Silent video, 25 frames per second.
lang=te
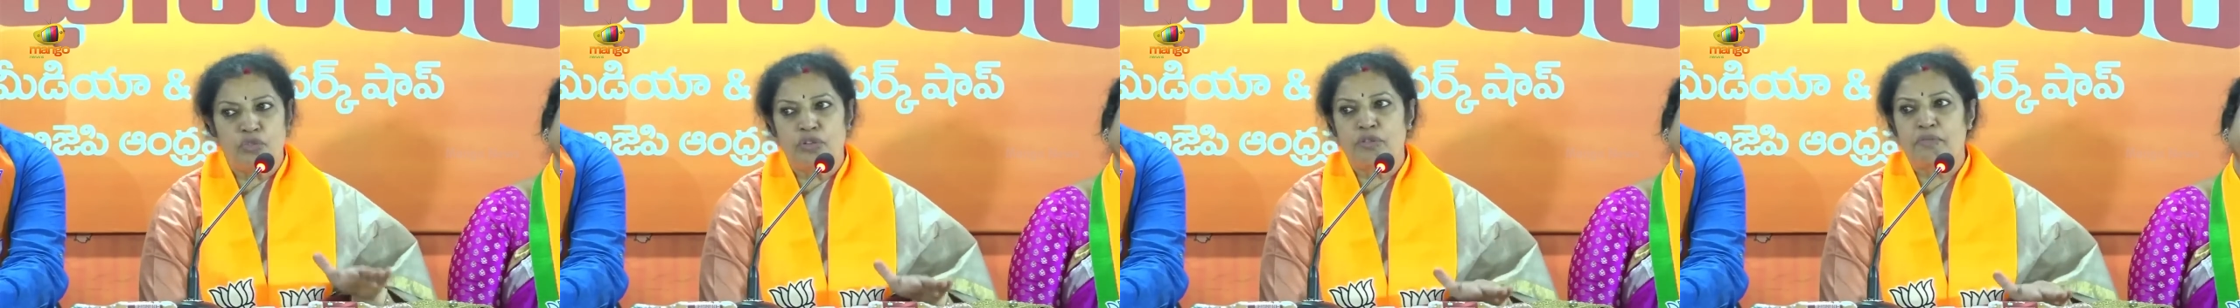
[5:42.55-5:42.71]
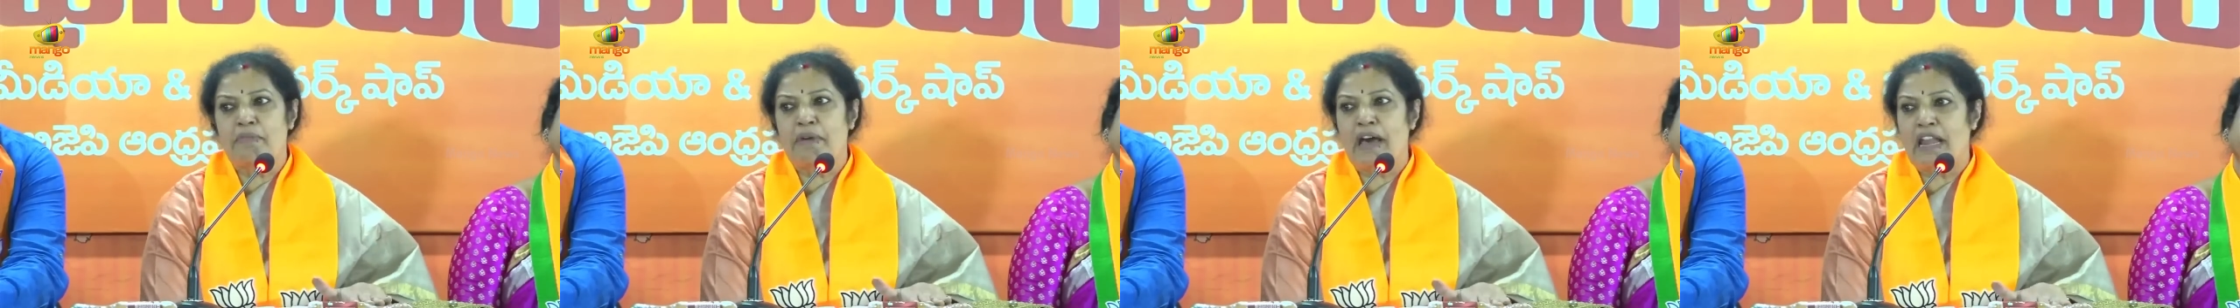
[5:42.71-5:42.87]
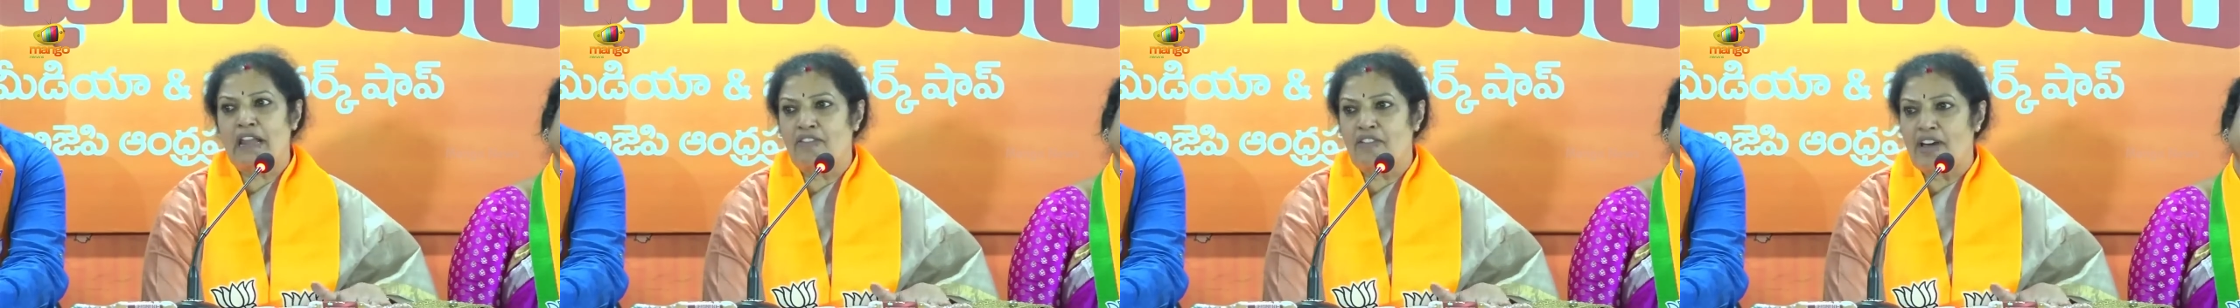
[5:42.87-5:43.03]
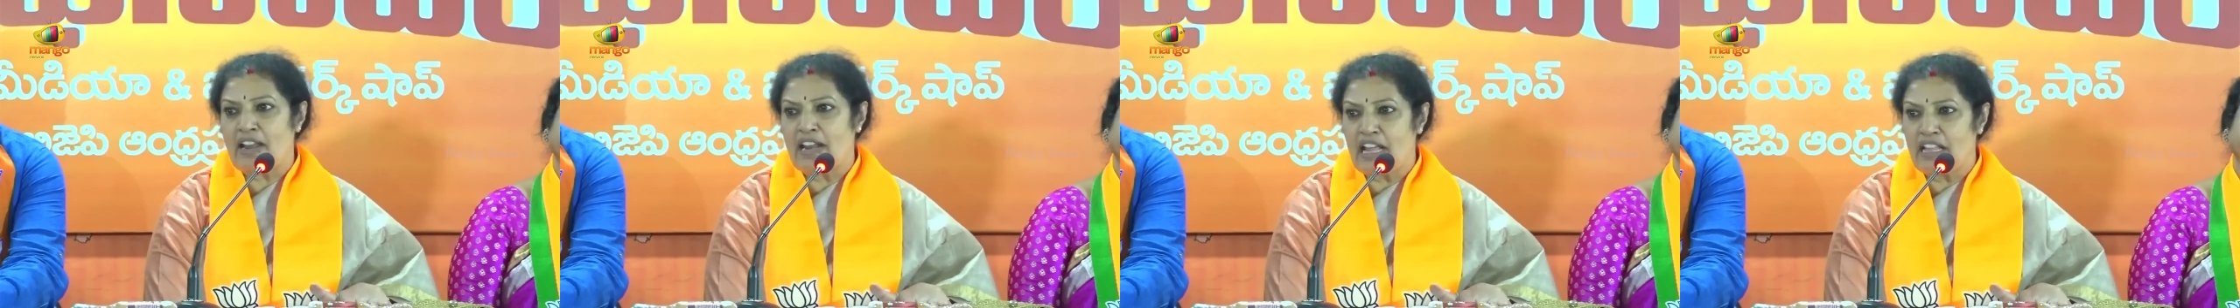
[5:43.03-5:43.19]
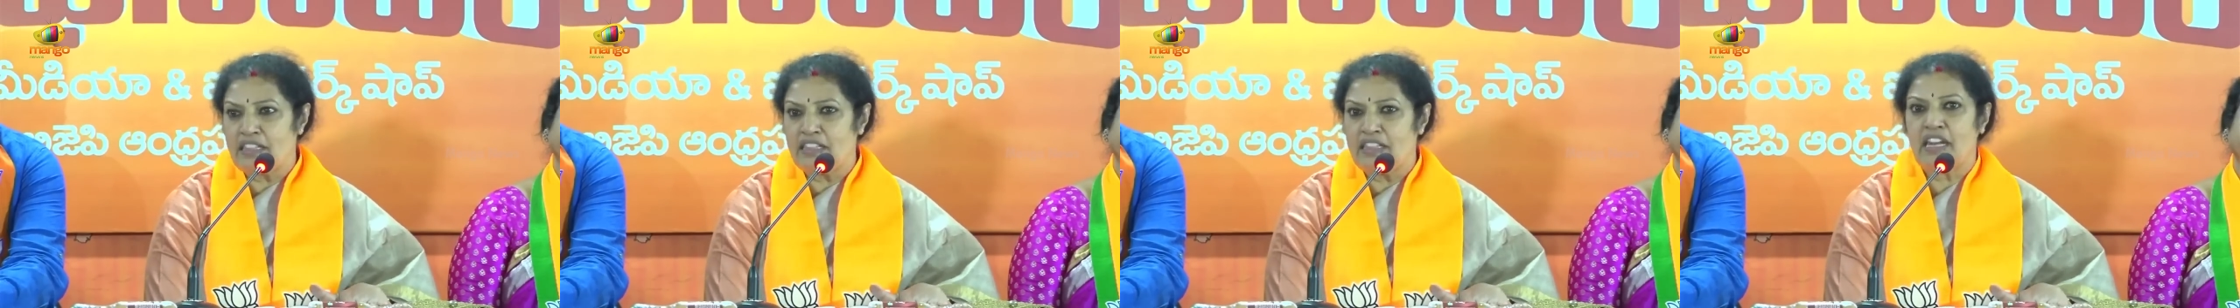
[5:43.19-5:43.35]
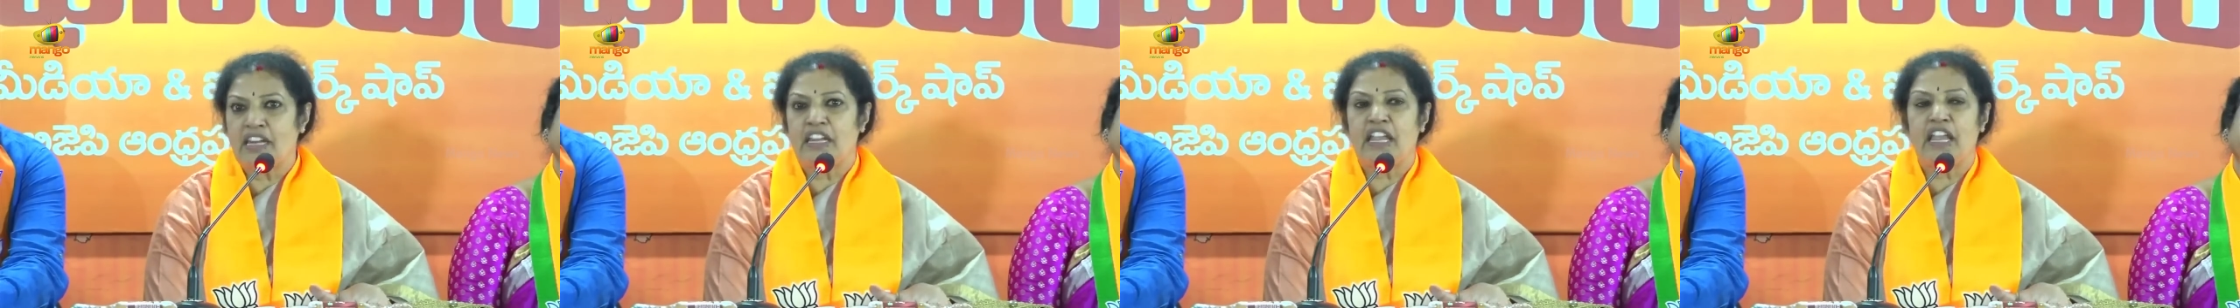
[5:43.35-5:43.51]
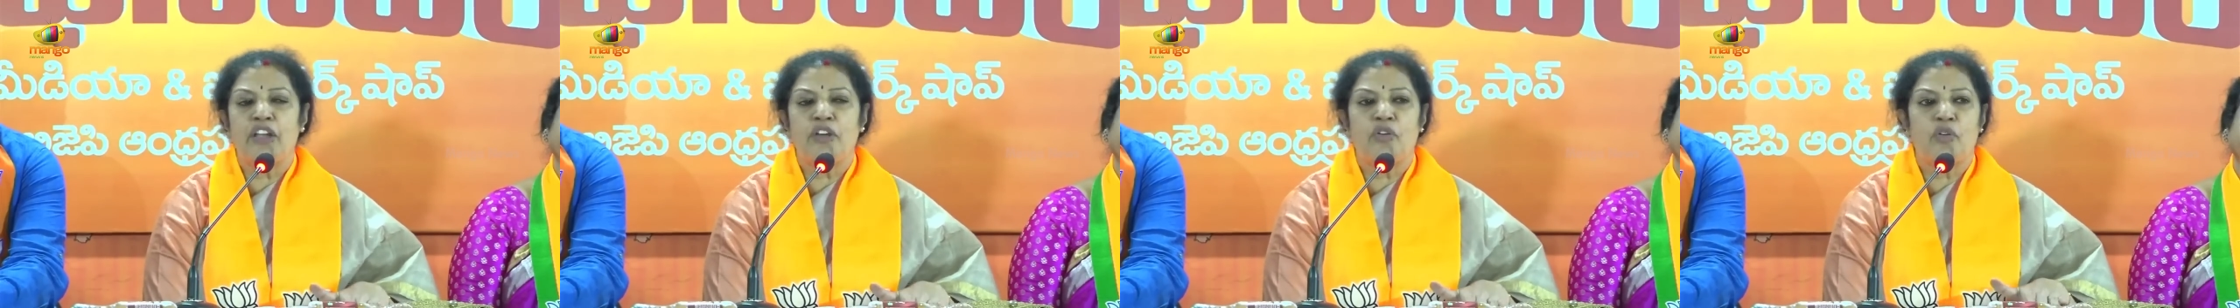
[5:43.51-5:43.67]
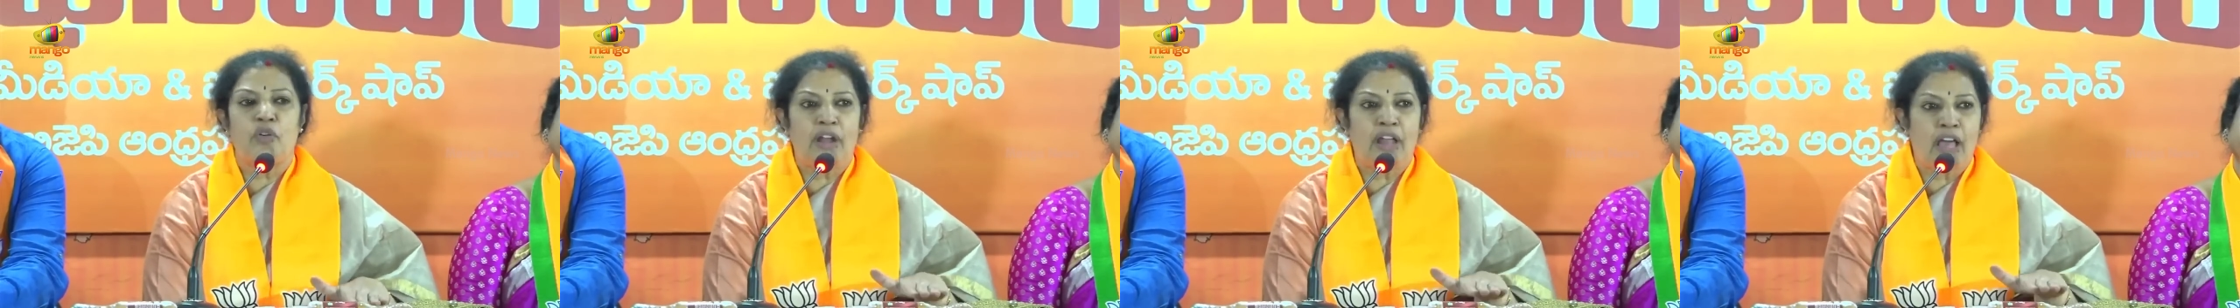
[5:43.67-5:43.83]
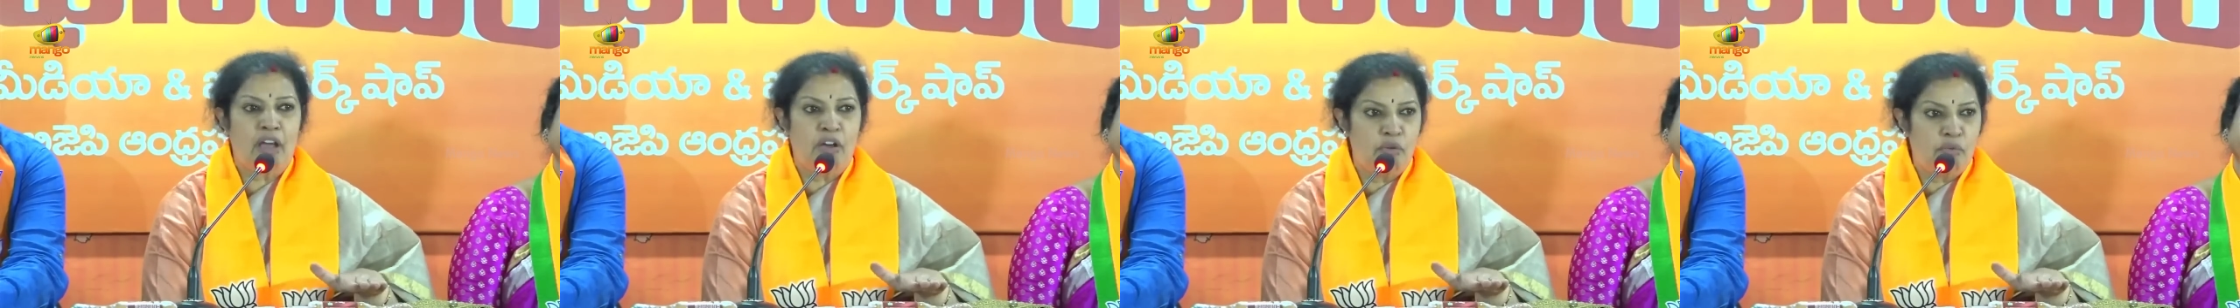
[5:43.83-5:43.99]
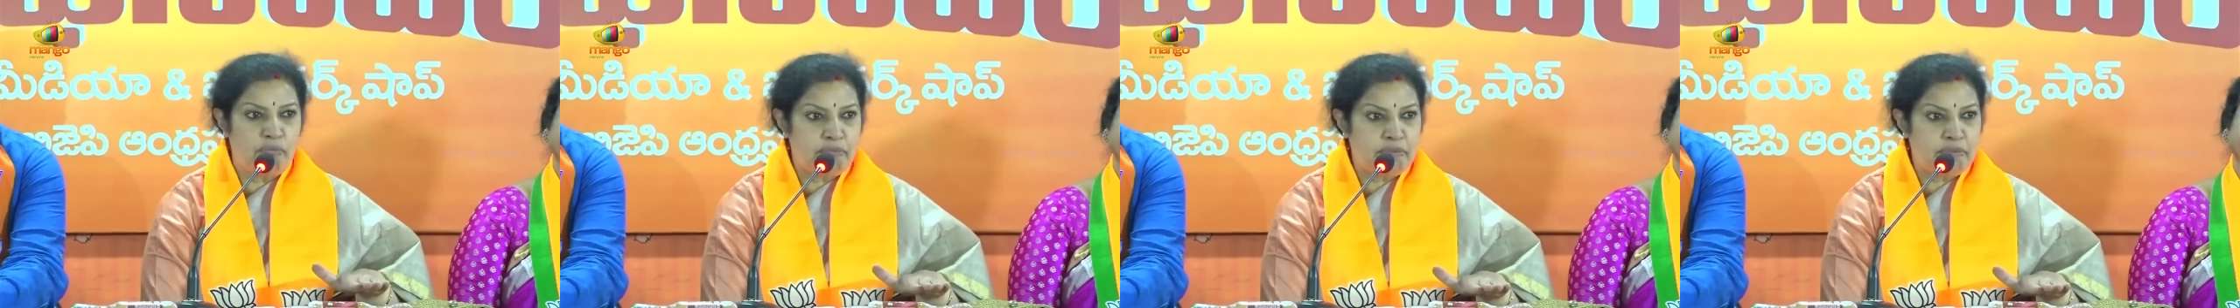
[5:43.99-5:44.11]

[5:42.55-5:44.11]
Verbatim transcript: కుటుంబాల వారందరికీ కూడా